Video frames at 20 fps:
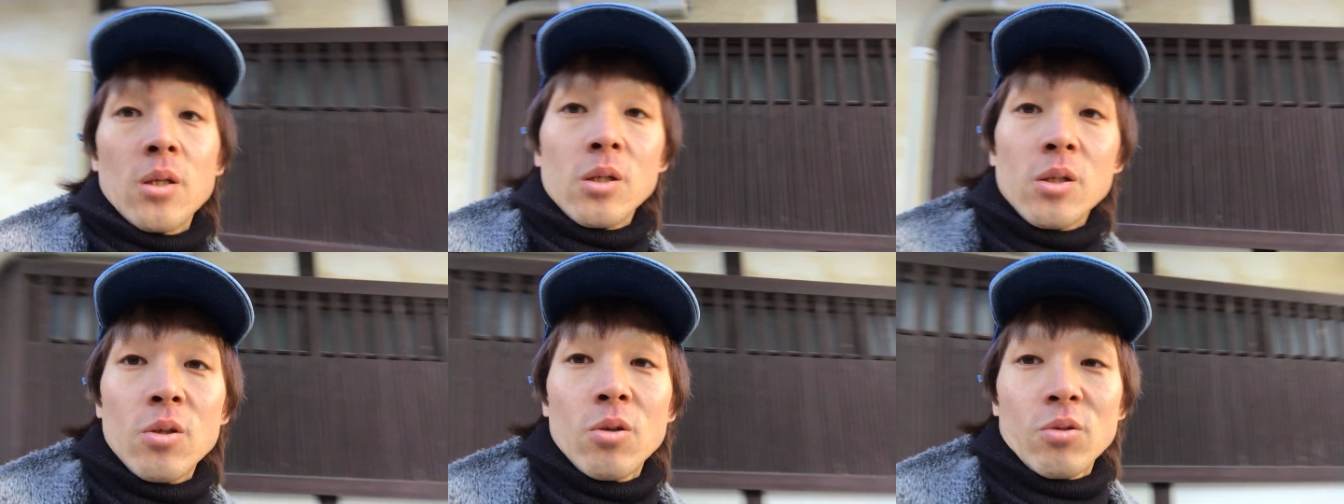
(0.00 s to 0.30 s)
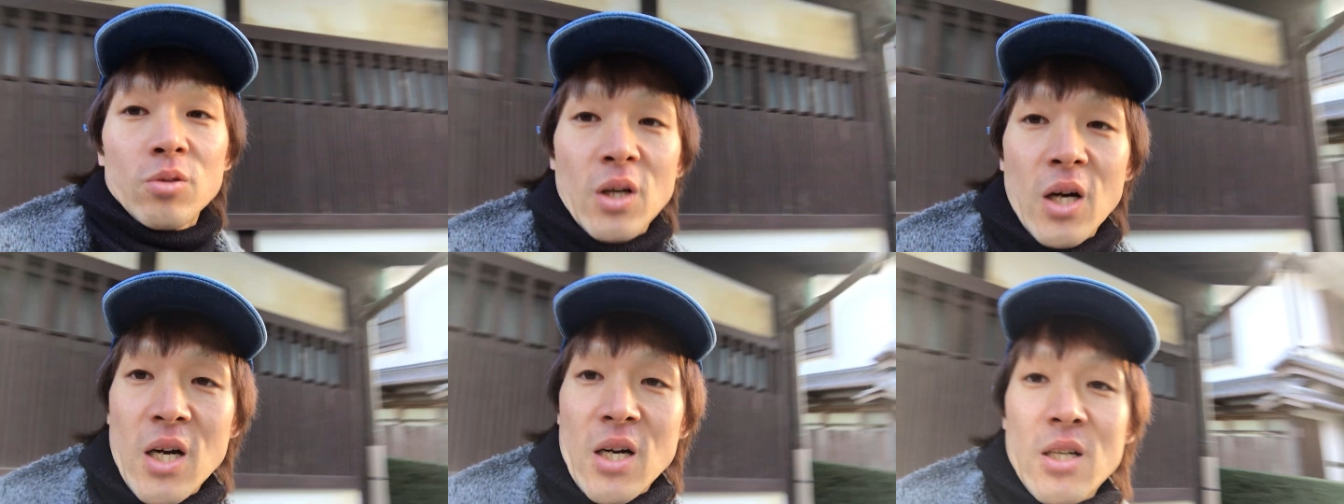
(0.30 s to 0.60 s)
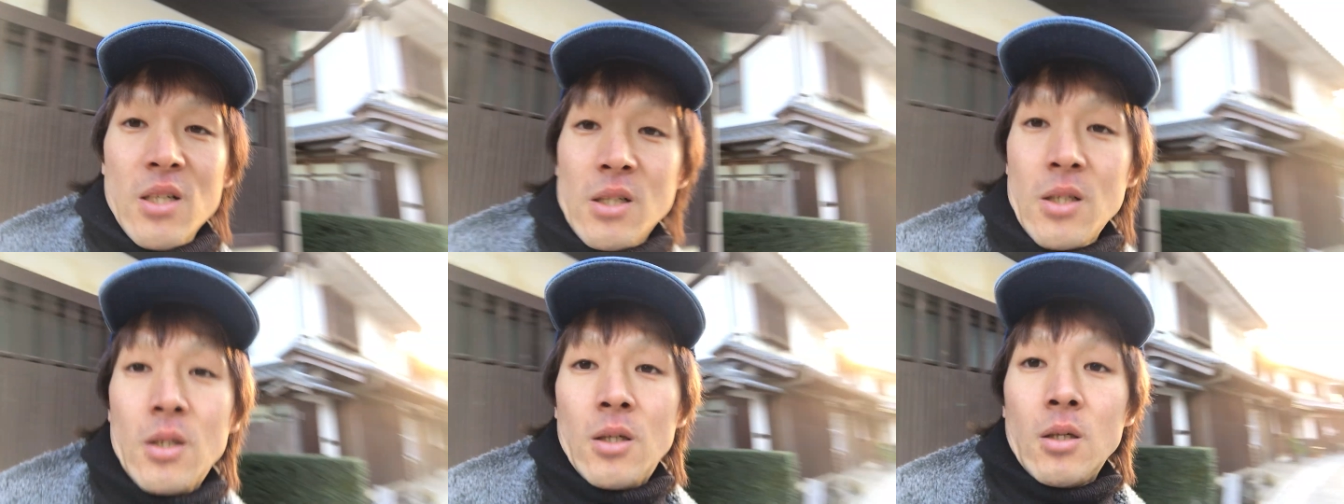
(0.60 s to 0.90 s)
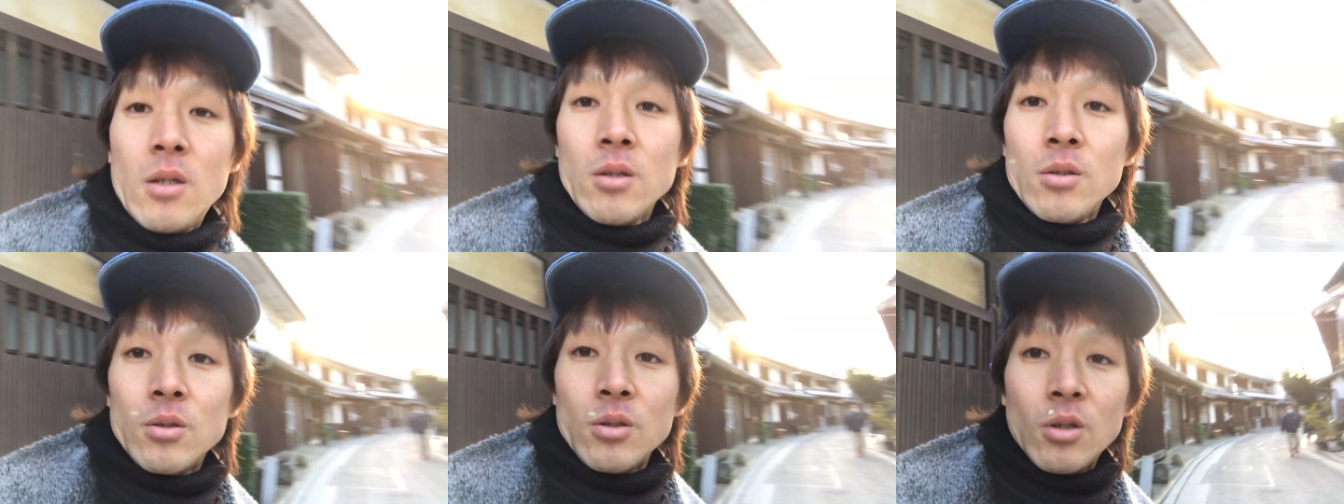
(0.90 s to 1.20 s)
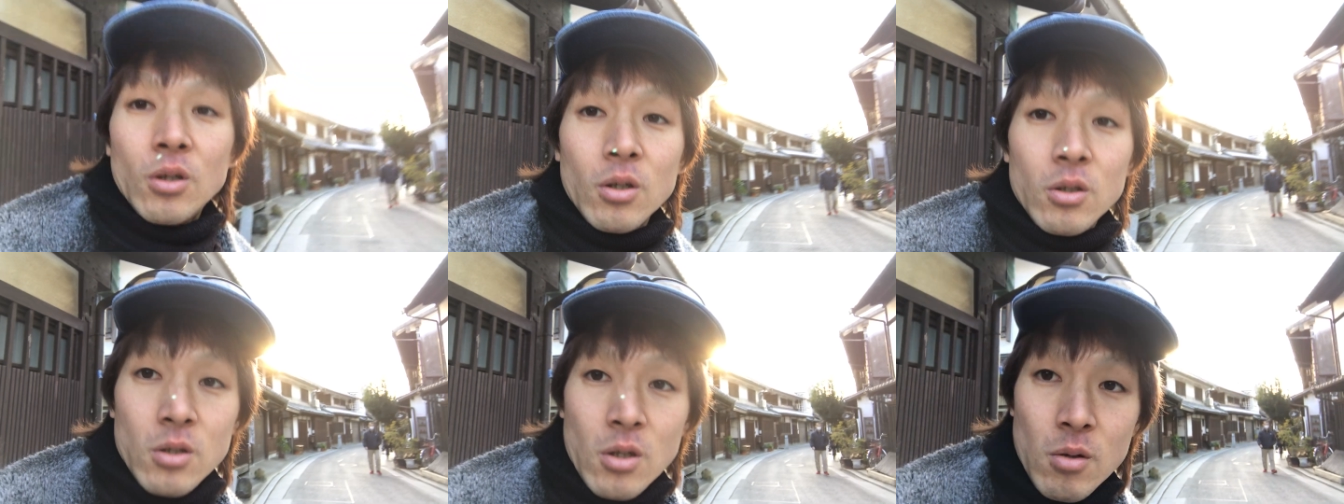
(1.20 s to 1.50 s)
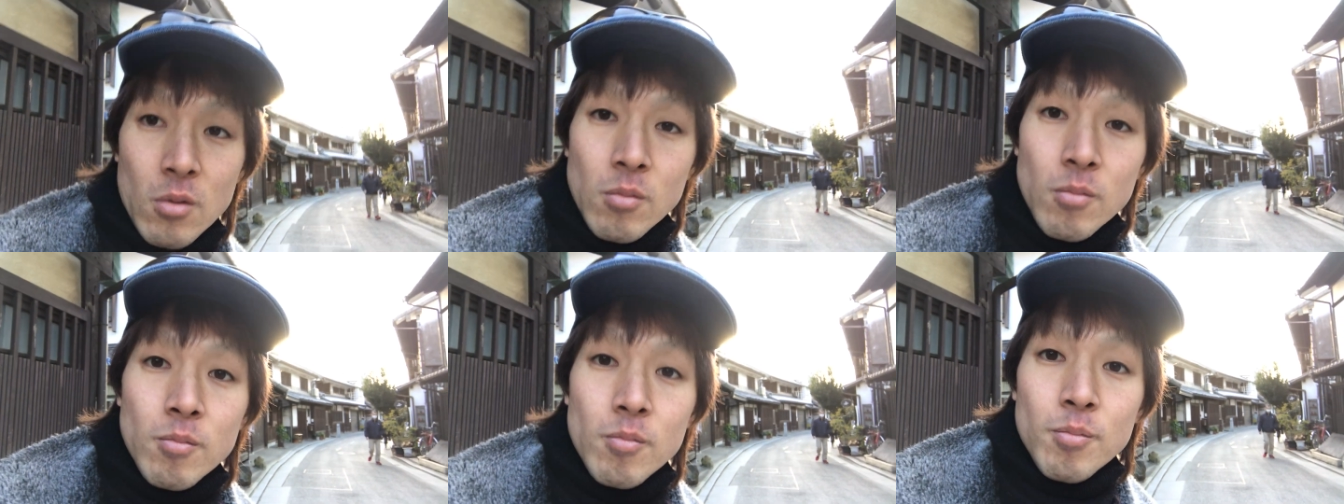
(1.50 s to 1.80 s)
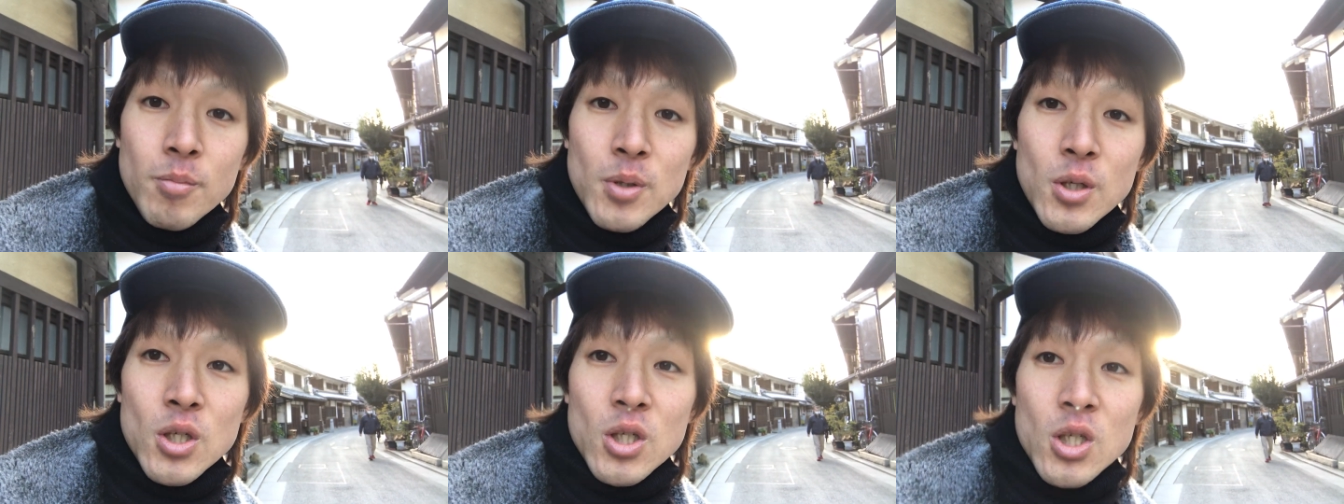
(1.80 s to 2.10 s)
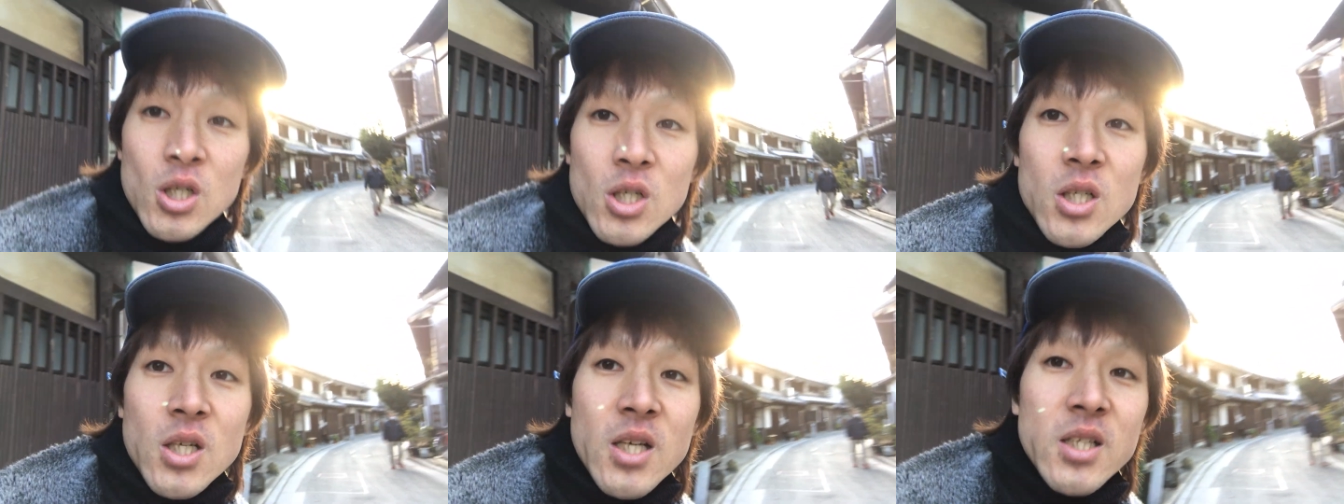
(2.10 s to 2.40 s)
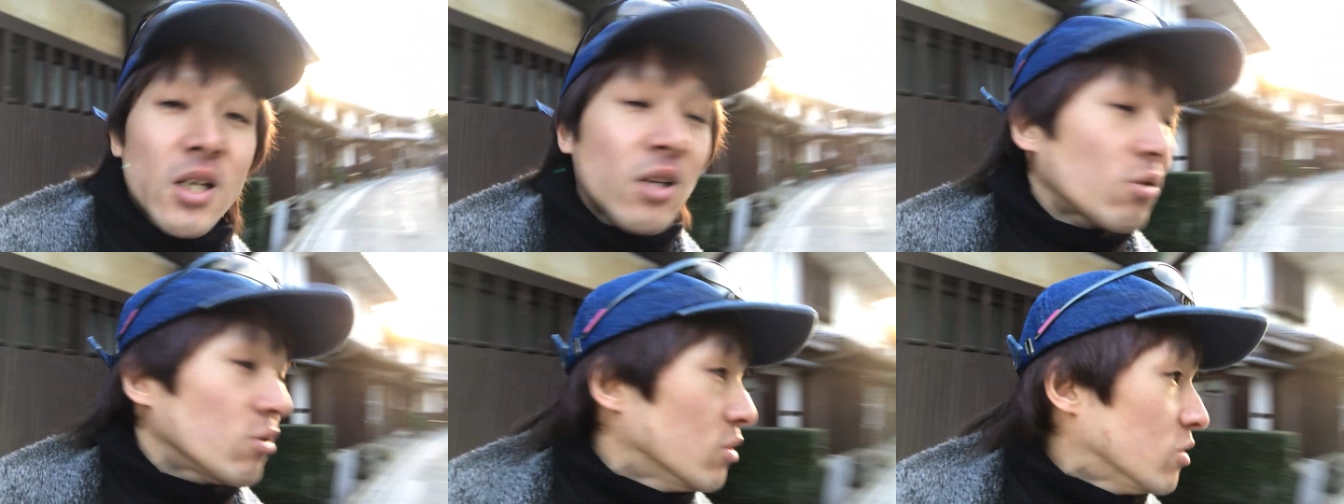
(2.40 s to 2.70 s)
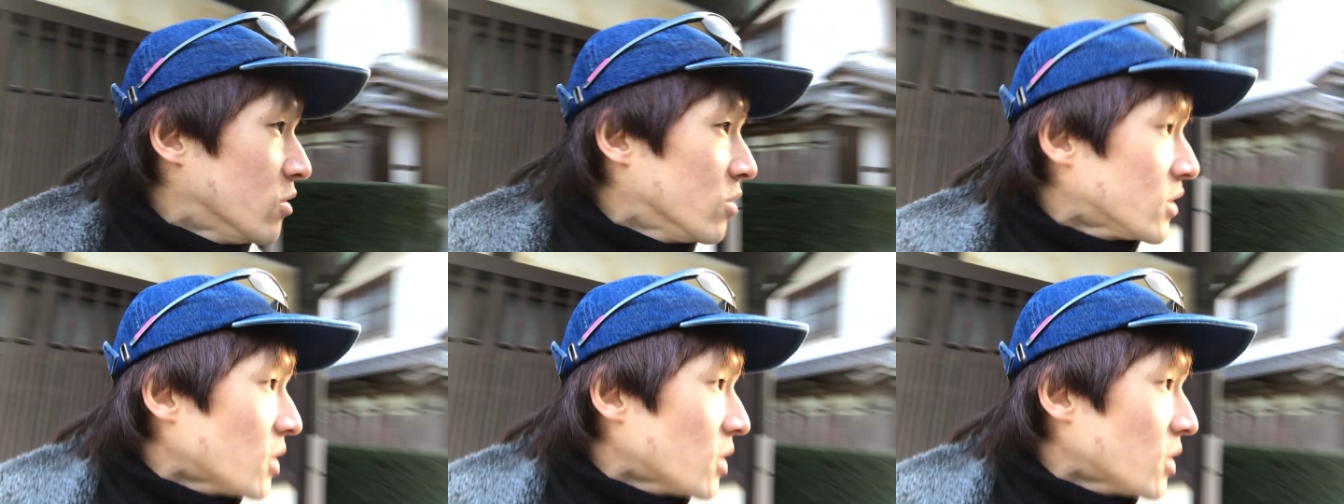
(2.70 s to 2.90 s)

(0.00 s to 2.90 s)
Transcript: 日のはのの PC 制作の、